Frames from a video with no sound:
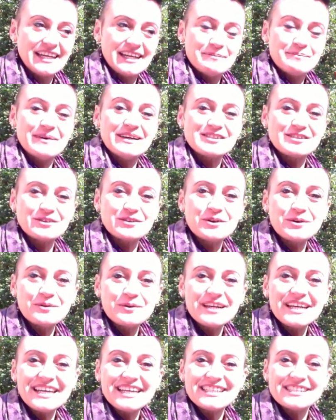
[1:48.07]
Ma sono
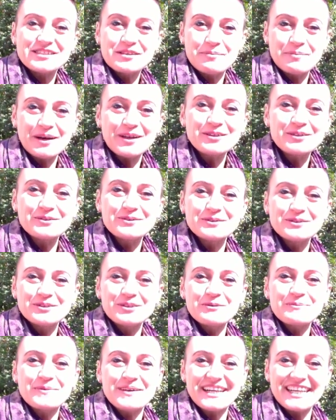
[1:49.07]
qui
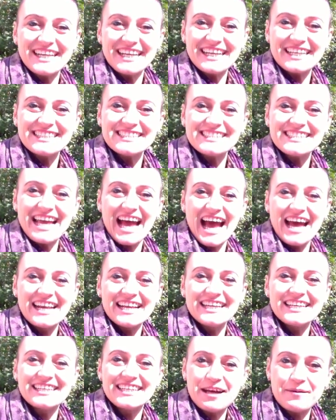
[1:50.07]
soprattutto per
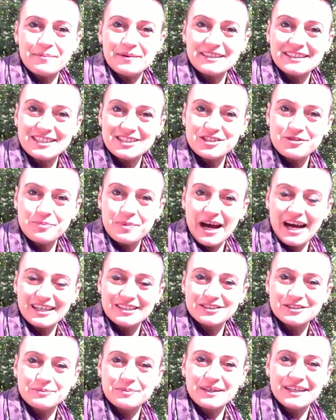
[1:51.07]
ringraziare chi ha
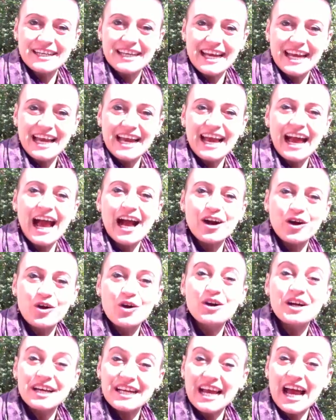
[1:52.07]
partecipato perché ha
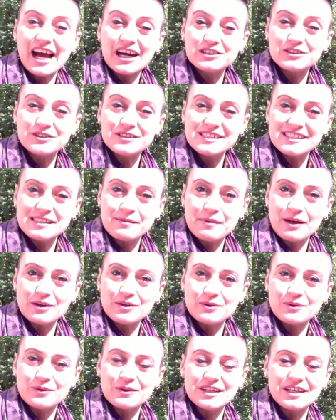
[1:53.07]
co-creato insieme a
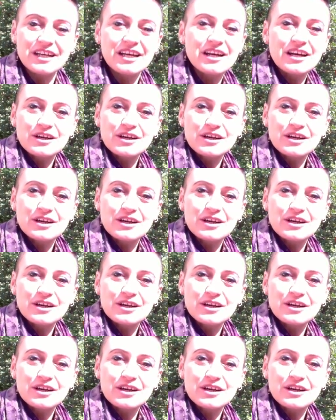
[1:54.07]
noi